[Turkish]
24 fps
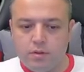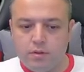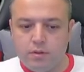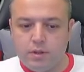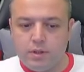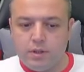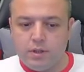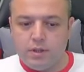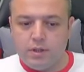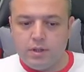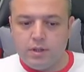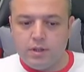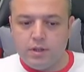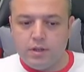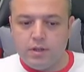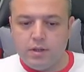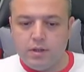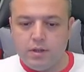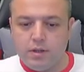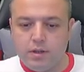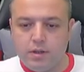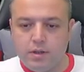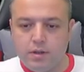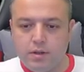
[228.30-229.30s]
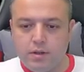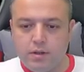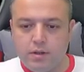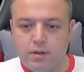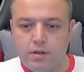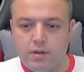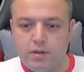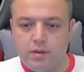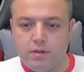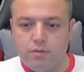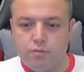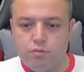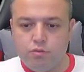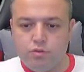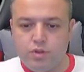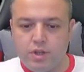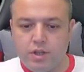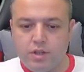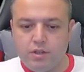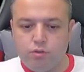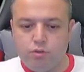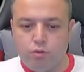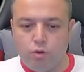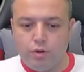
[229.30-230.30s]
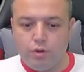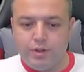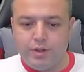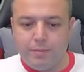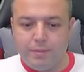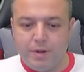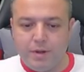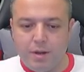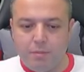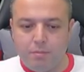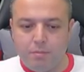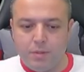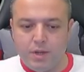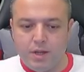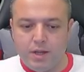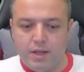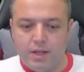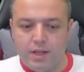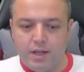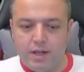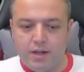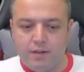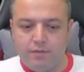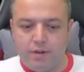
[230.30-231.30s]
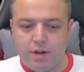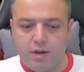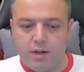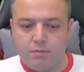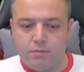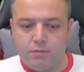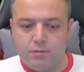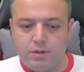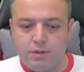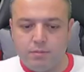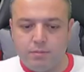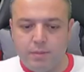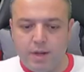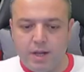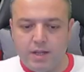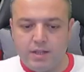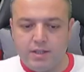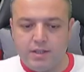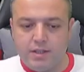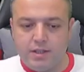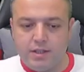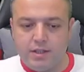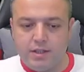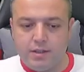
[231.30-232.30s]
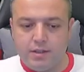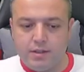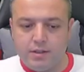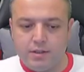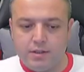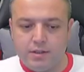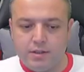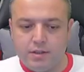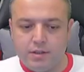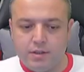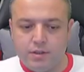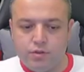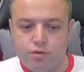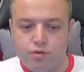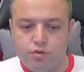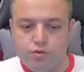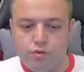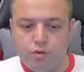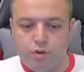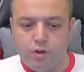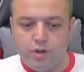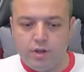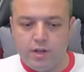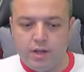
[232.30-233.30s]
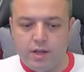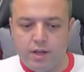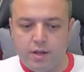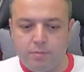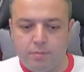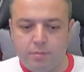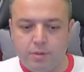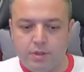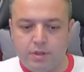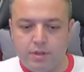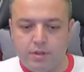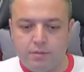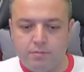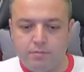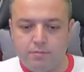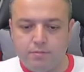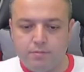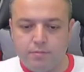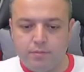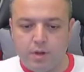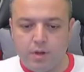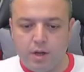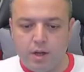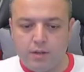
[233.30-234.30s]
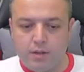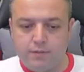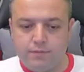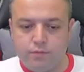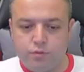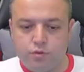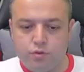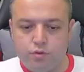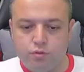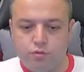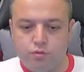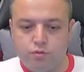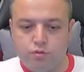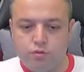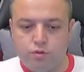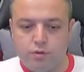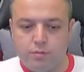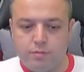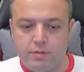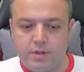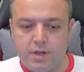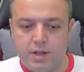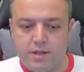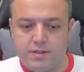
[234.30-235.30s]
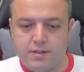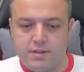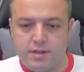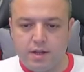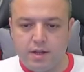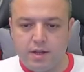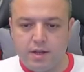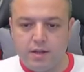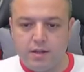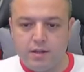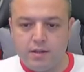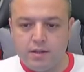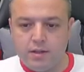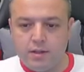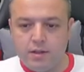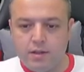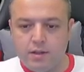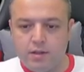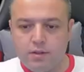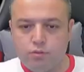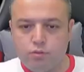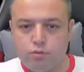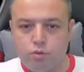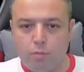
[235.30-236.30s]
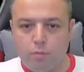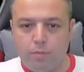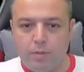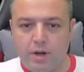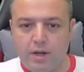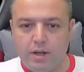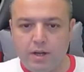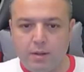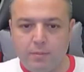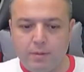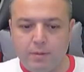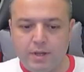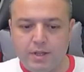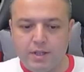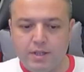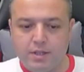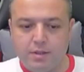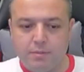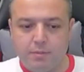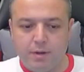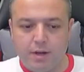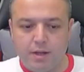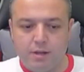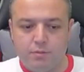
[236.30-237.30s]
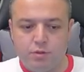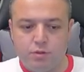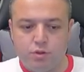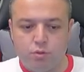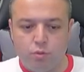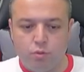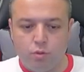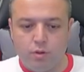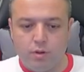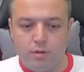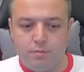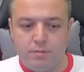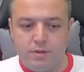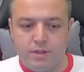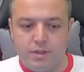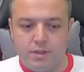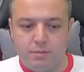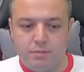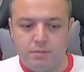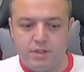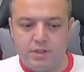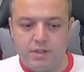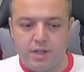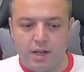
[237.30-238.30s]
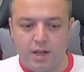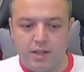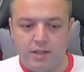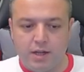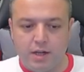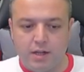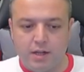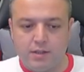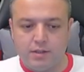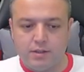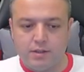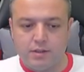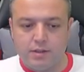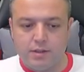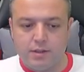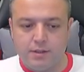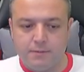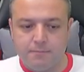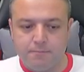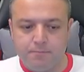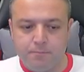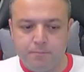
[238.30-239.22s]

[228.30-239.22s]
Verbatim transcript: ee, üzerinde oynama yapmaya gerek var mı? Belki şöyle yapalım. Alt vücut gücünü biraz daha toparlama ihtimalimiz olabilir. Bir tane arttı.